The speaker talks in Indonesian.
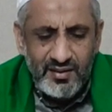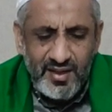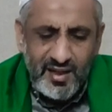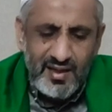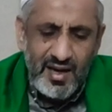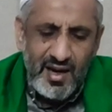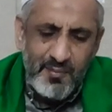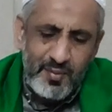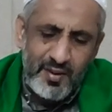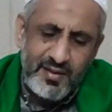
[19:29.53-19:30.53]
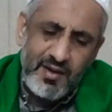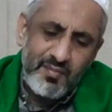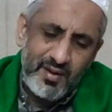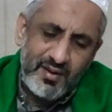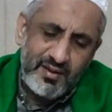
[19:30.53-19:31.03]
karena apa
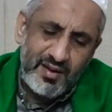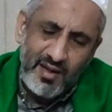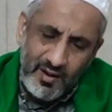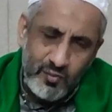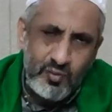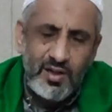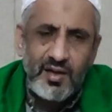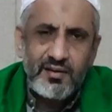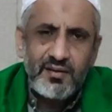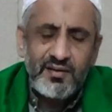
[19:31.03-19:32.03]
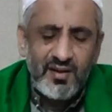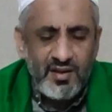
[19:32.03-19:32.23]
yang mereka lakukan